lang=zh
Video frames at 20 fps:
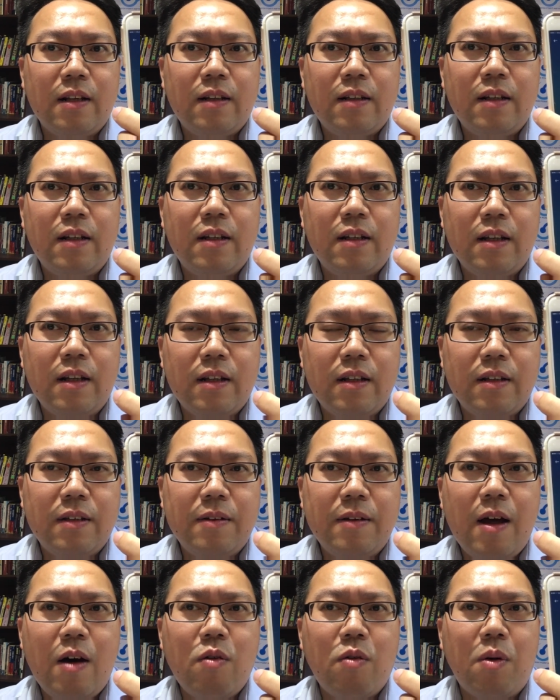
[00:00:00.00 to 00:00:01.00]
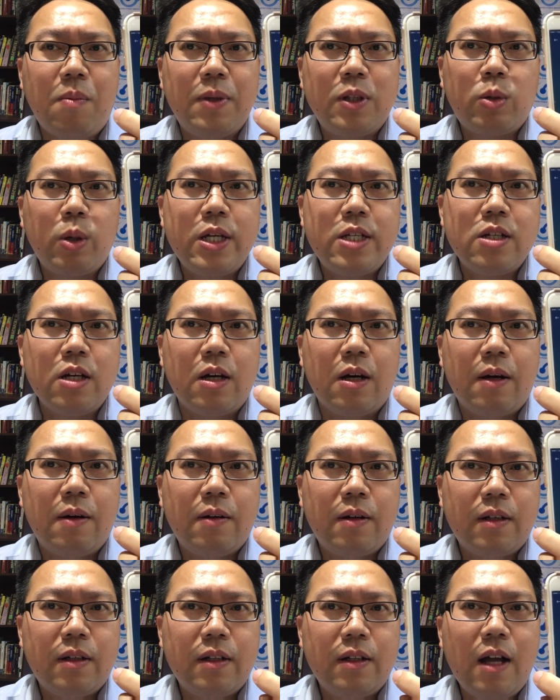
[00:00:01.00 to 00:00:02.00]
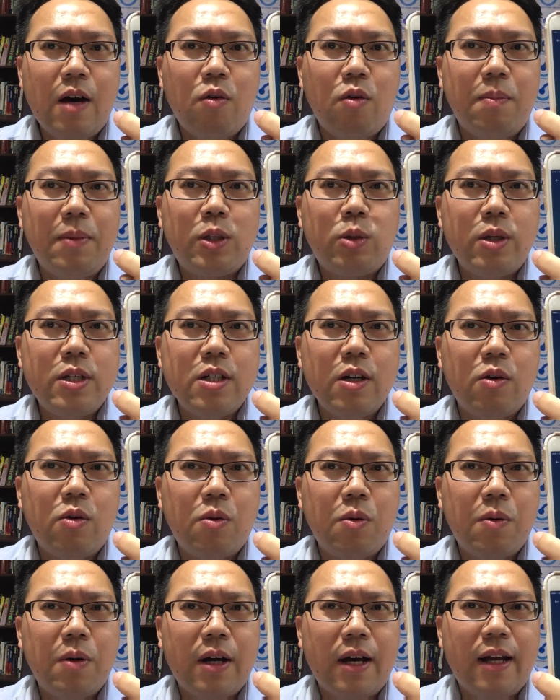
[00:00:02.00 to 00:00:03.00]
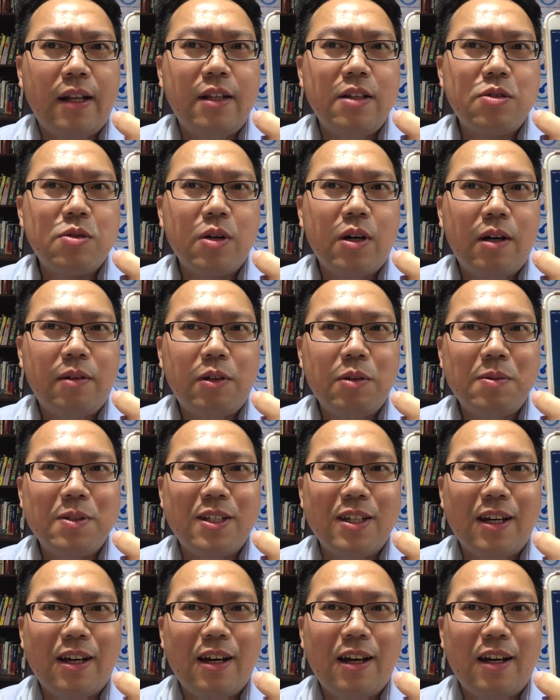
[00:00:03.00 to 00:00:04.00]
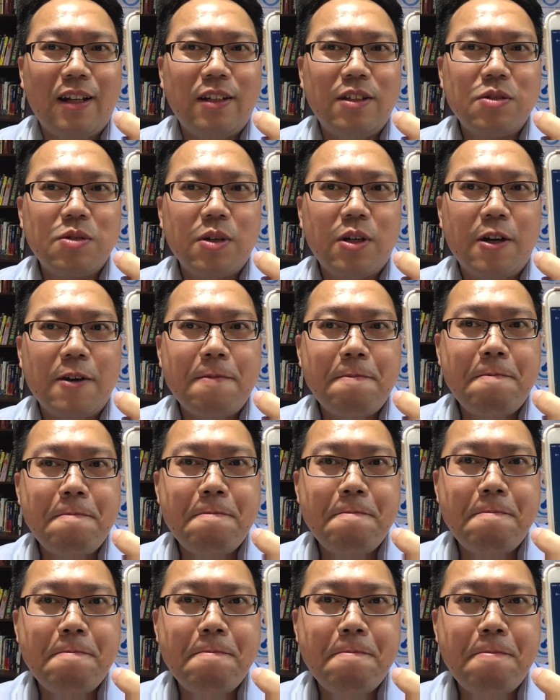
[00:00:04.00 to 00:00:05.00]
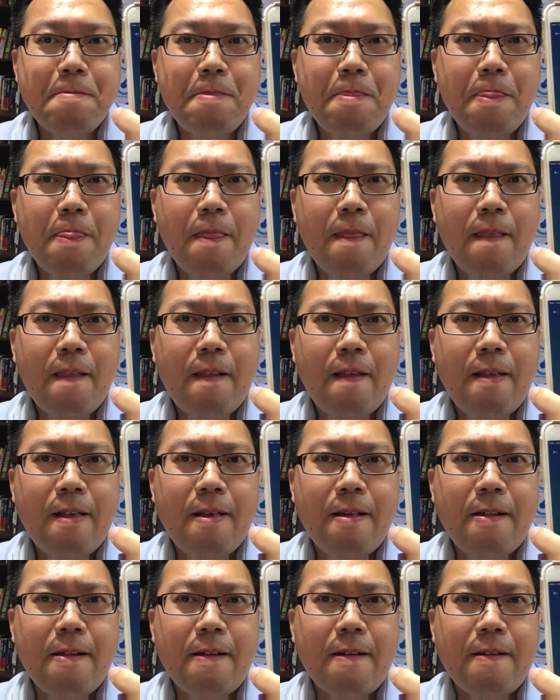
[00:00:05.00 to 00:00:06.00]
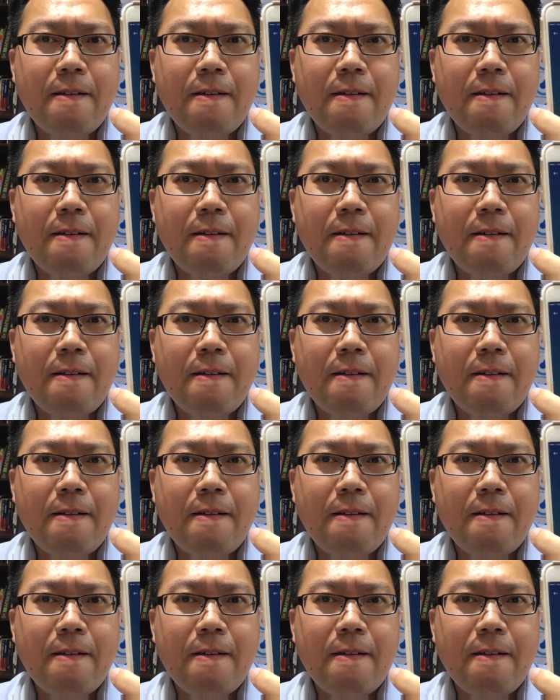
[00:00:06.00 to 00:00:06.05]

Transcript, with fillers: 嗯，那我们推测，那我们推测啊，您说，对不起啊，您说，嗯，